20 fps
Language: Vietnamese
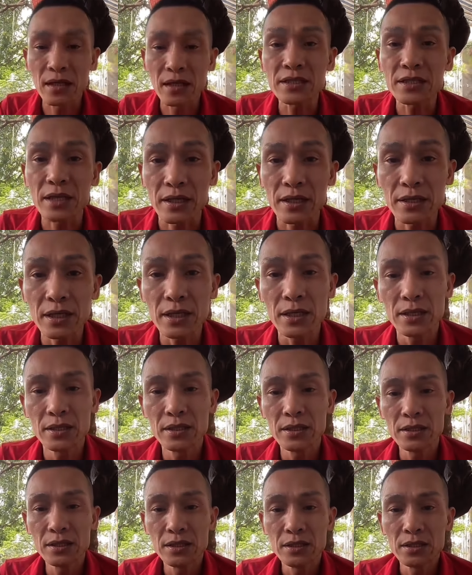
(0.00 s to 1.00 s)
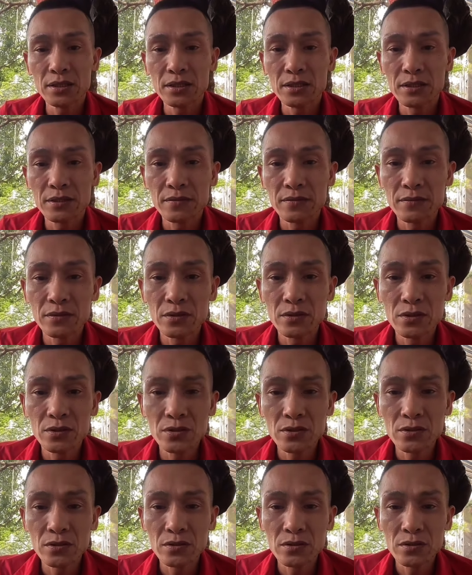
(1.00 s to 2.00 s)
đánh chắn đấy
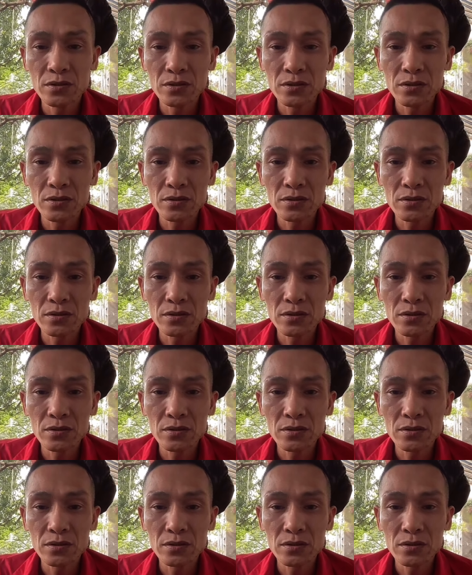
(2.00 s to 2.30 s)
Đang